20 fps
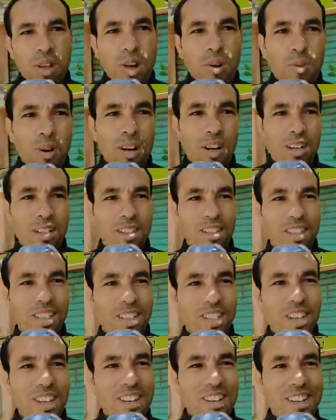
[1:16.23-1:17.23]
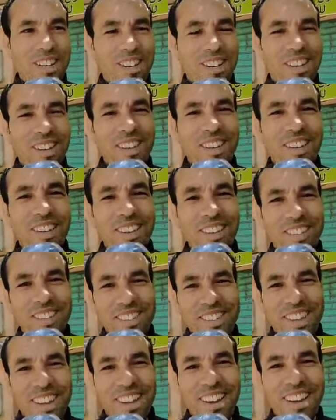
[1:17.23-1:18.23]
هو داك الشيء اللي
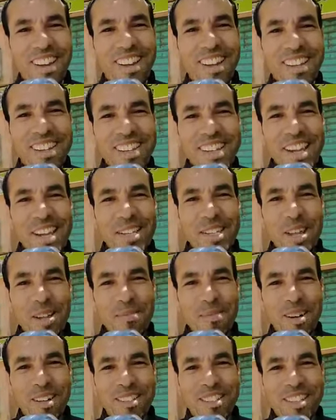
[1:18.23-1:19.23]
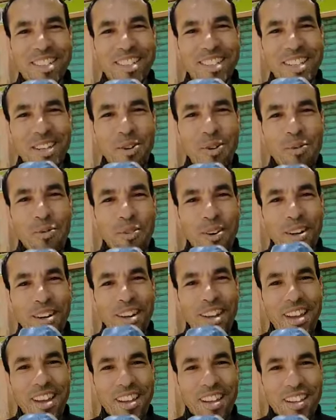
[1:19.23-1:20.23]
عندنا راه كاينه دابا داك الشيء
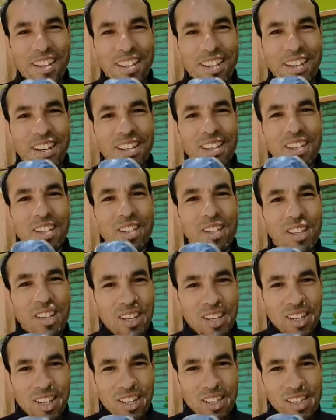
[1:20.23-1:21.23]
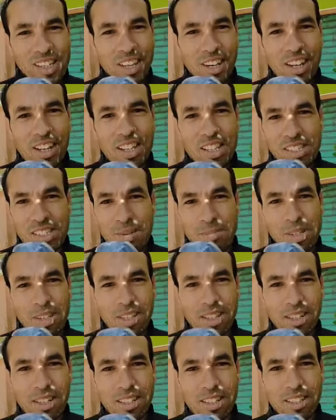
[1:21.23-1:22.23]
وفرناه الكرا على صاب
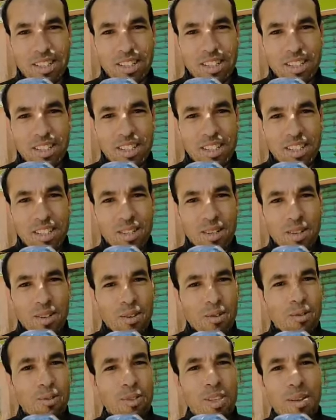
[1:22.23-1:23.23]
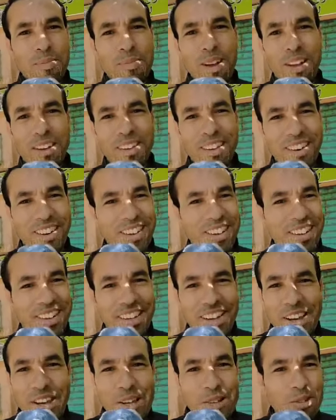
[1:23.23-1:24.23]
الكرا نعم. ودابا حنا راه
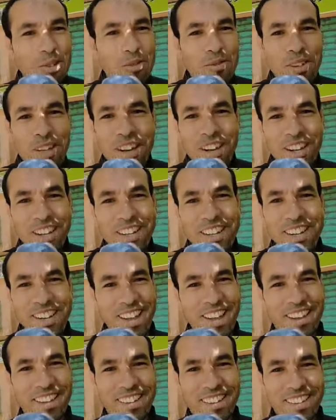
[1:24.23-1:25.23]
غناكلو فيه راه كليناه